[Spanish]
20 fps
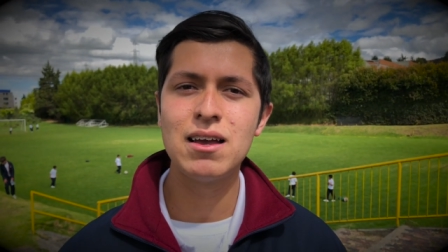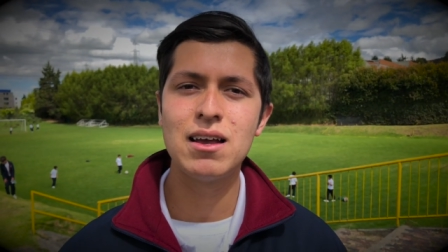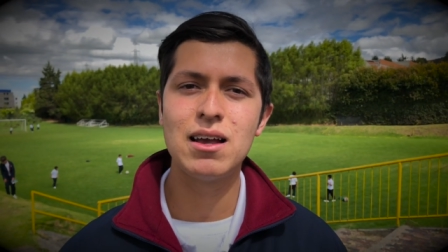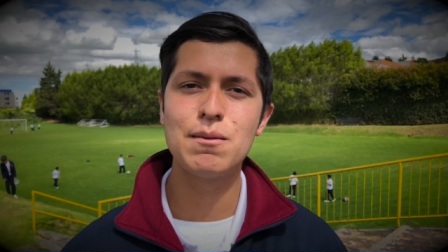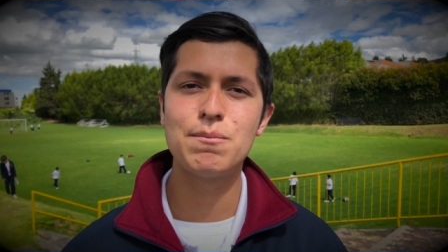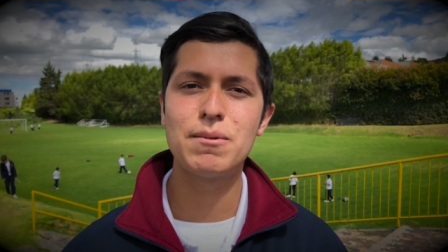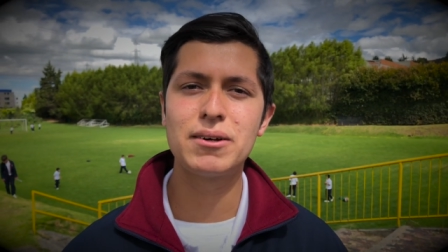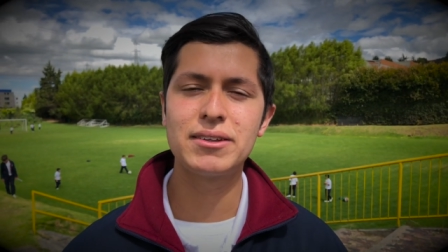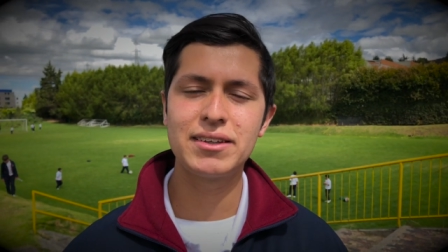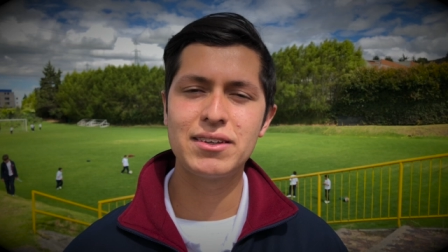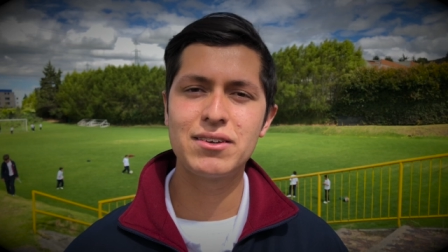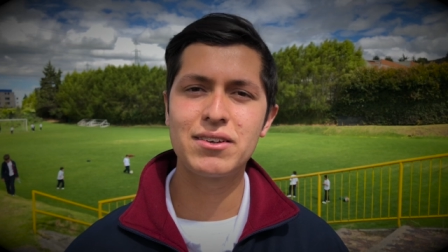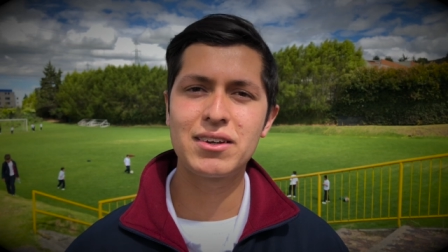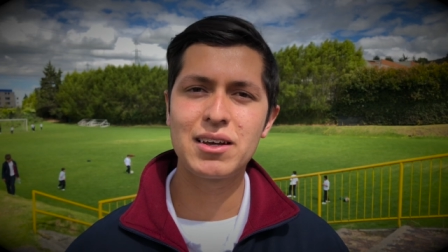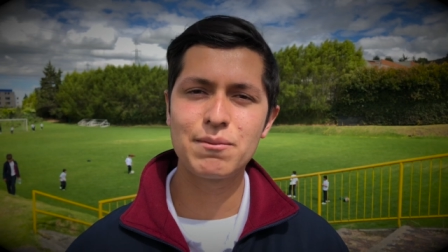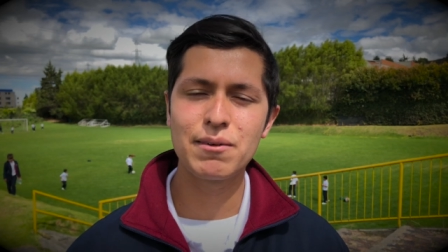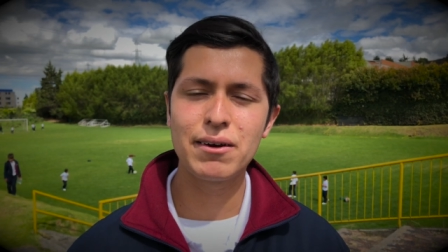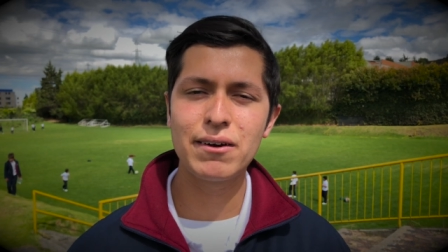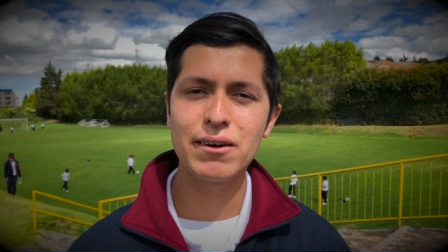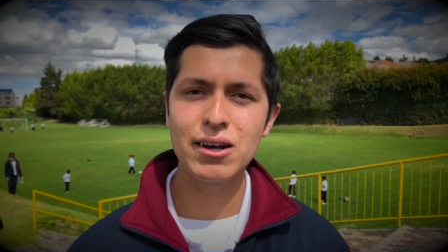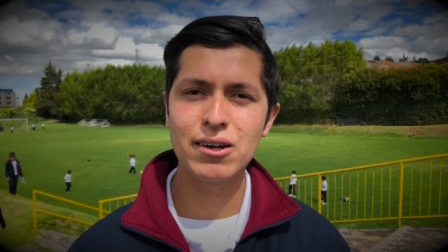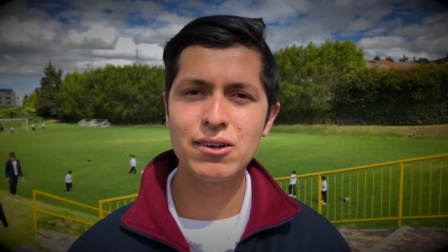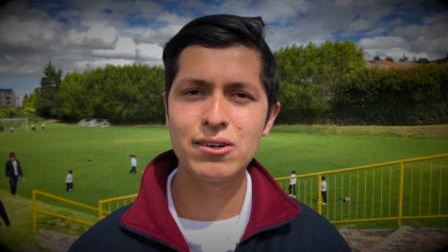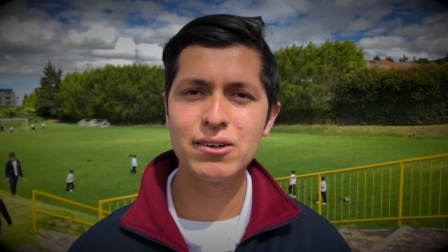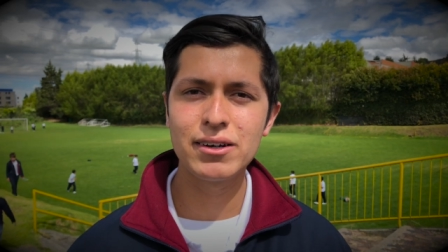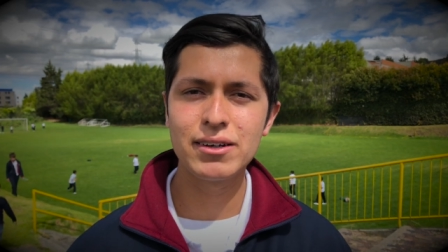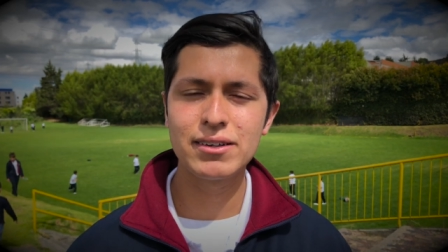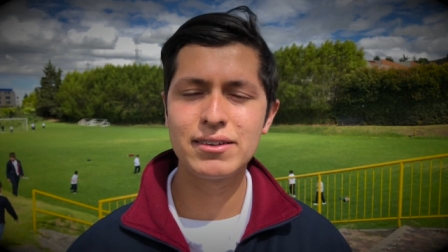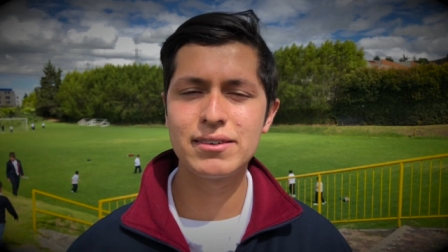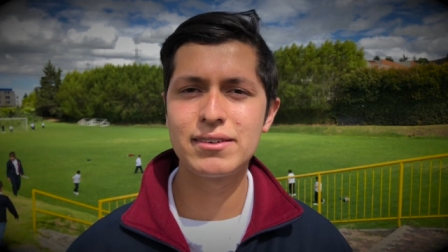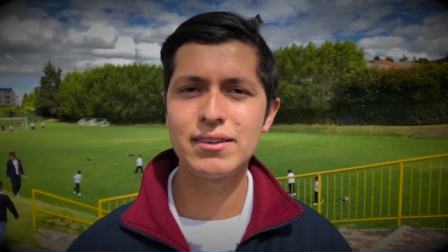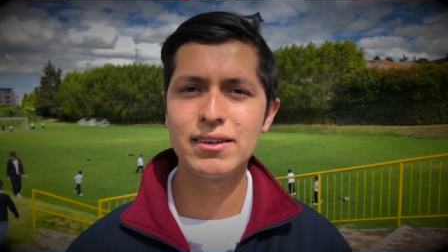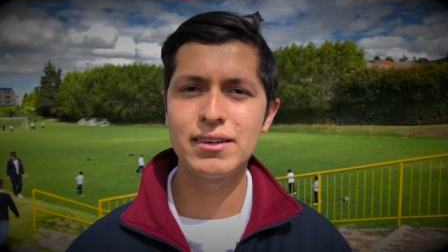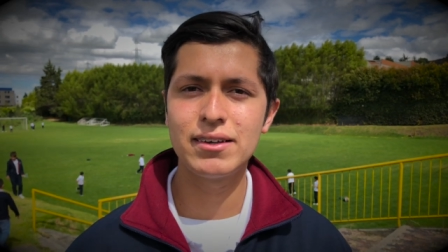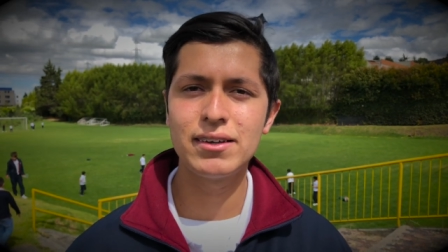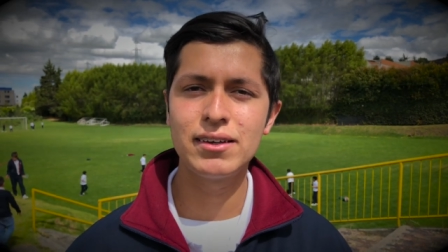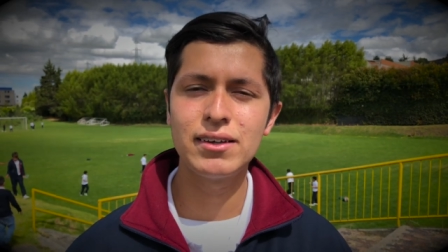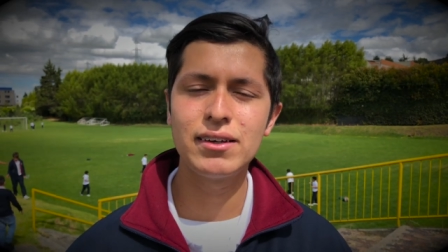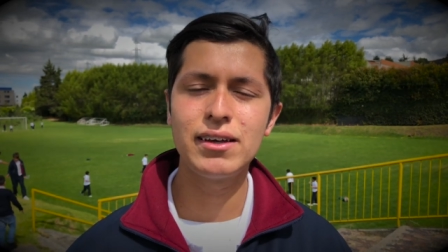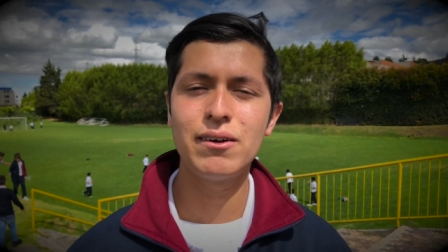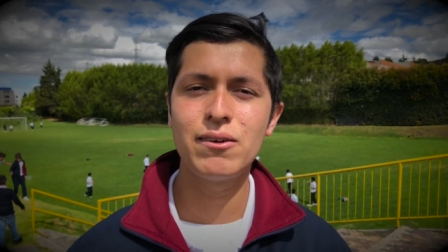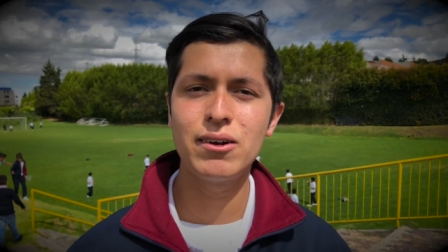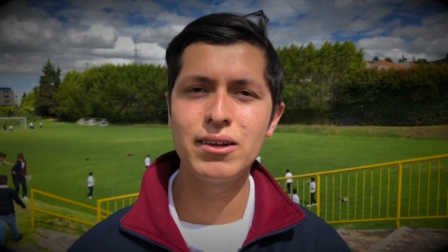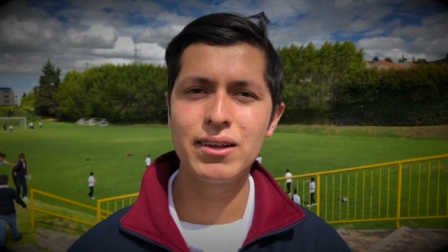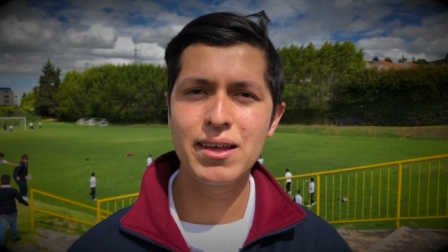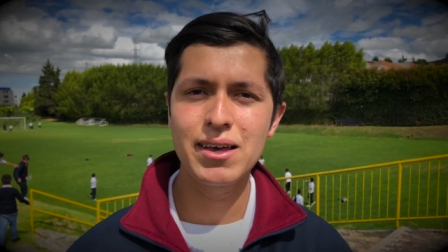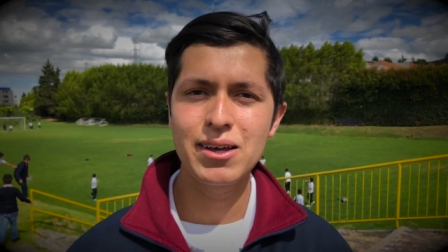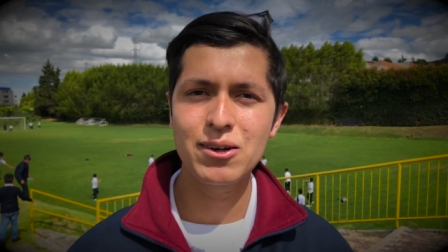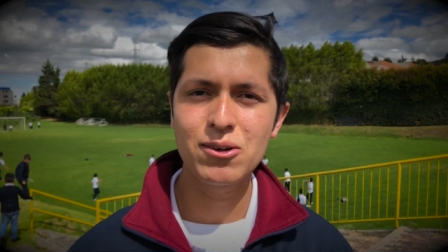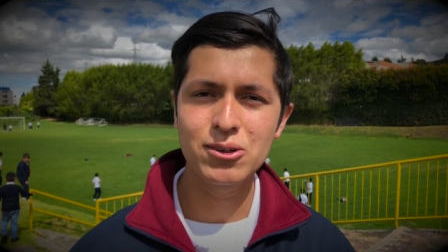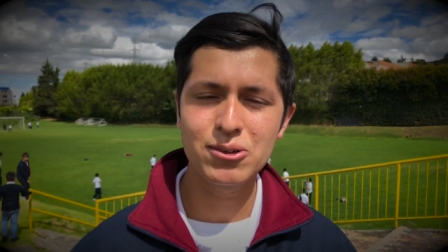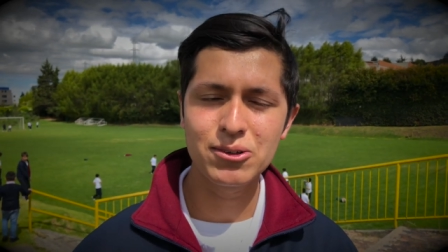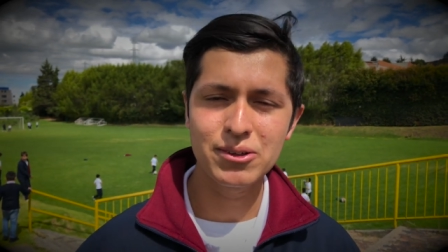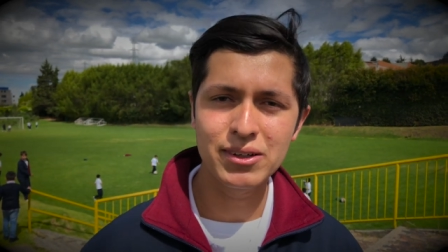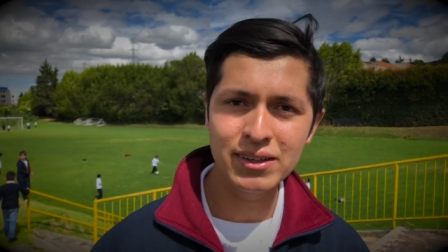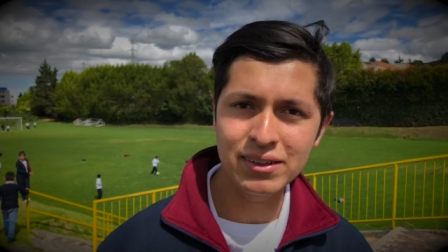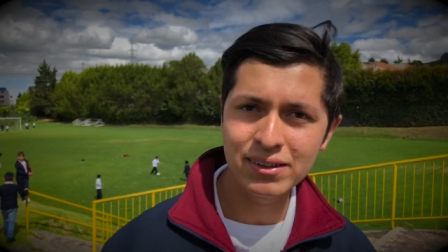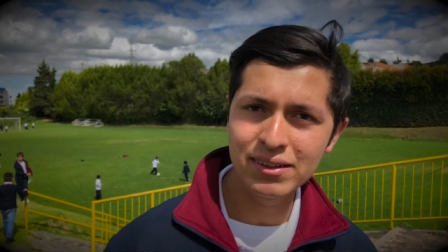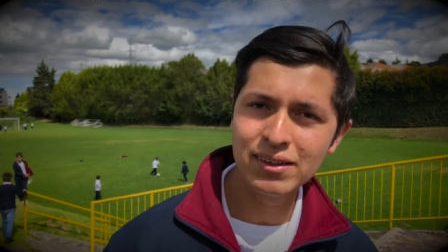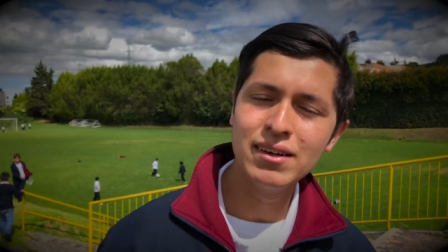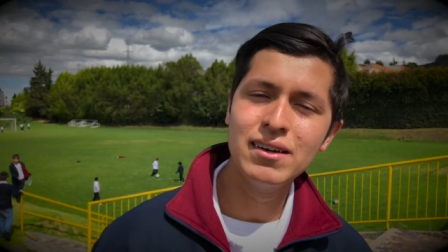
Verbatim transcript: El partido que me avaló es eh, Igualdad y Cultura.